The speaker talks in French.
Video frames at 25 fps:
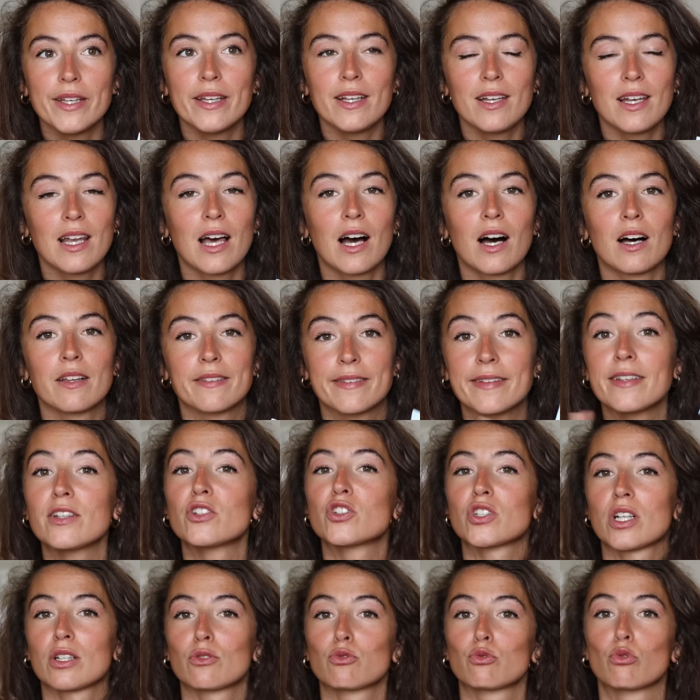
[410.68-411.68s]
est là
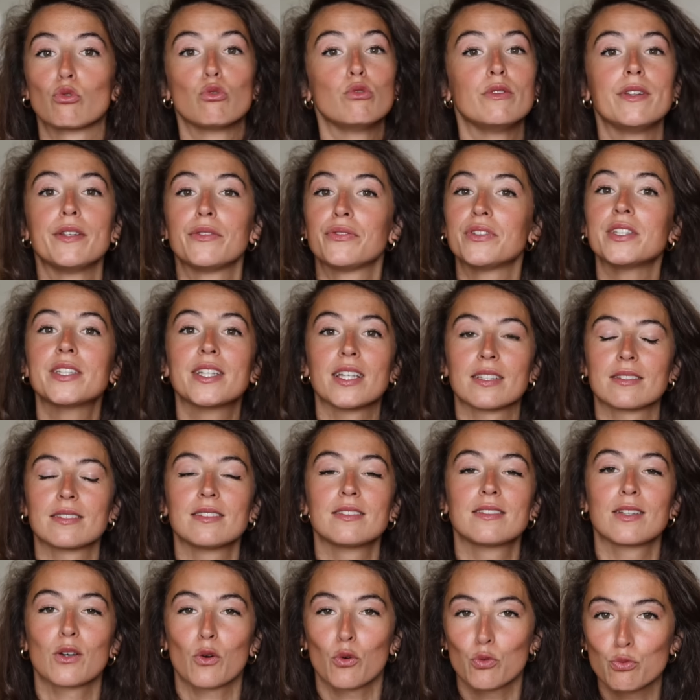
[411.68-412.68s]
déjà sur une
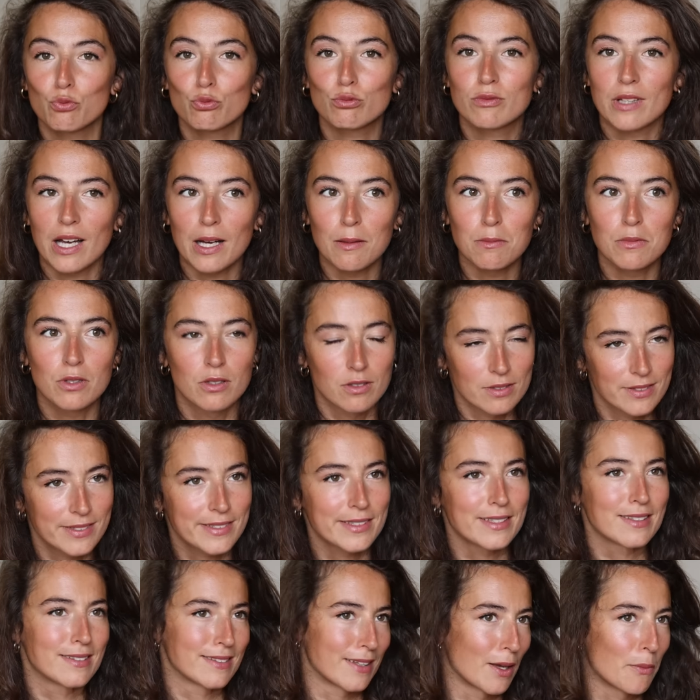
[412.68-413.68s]
efficacité redoutable, ce
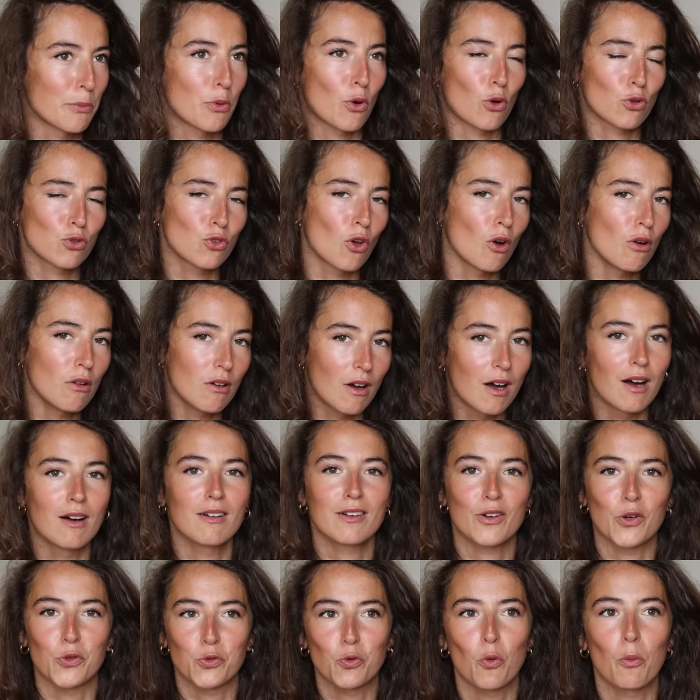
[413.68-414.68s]
qui est important
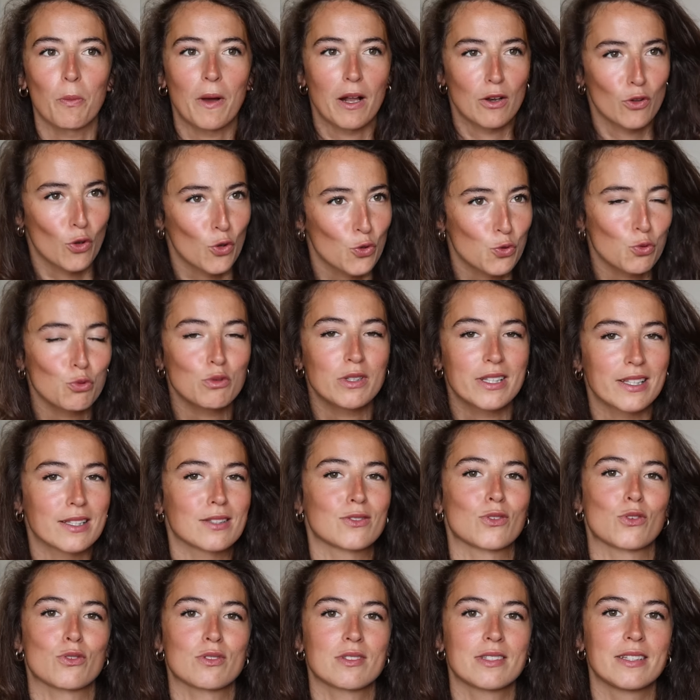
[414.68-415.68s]
hein, quand on parle d'un truc qui est
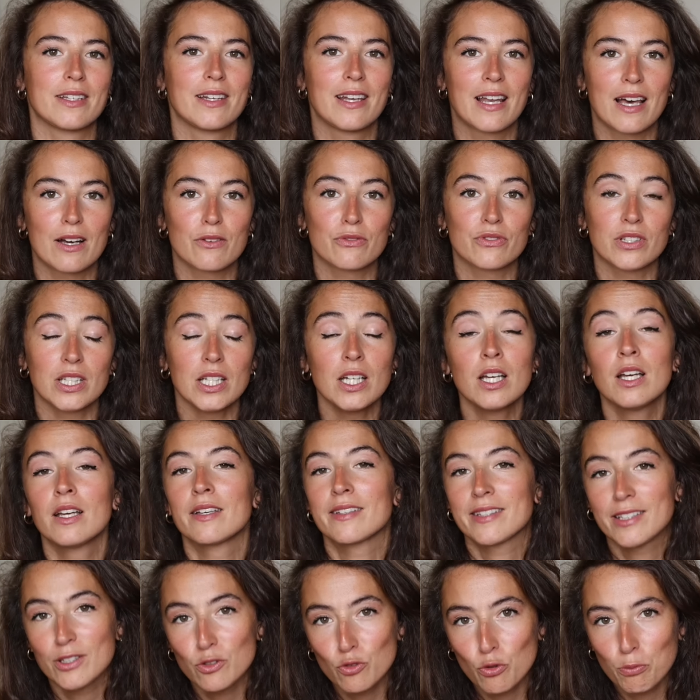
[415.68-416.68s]
censé laver,
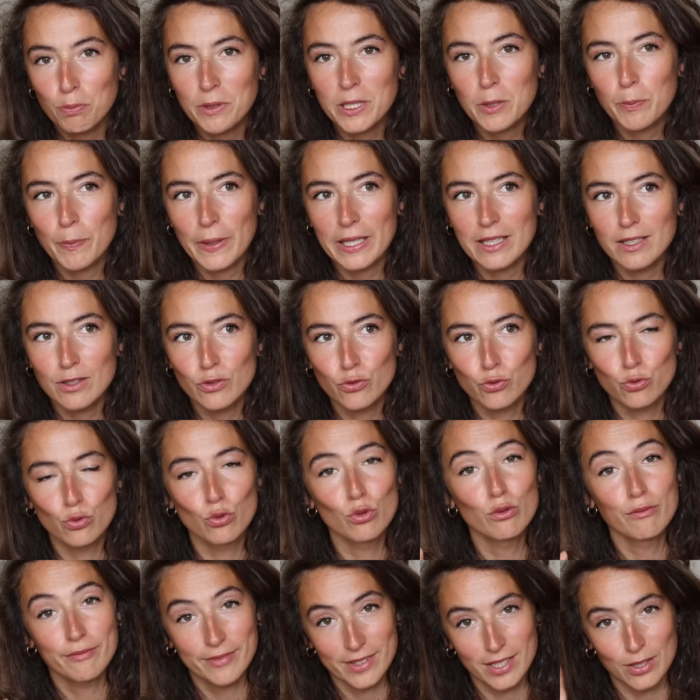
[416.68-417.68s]
qui ne pique pas les
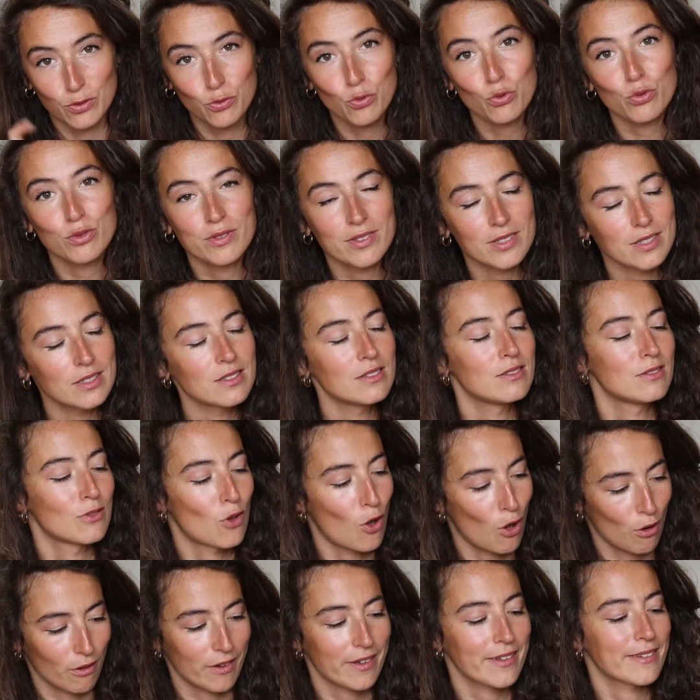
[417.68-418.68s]
yeux, c'est aussi
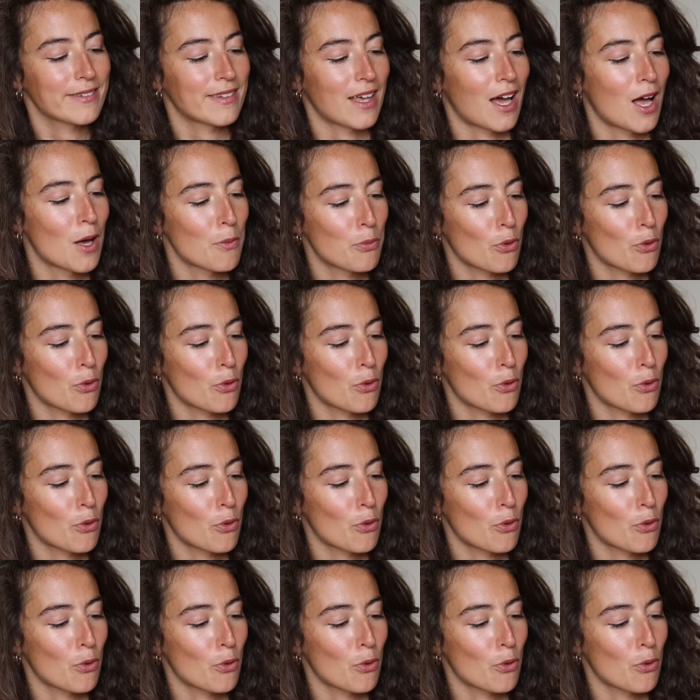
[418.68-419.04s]
un critère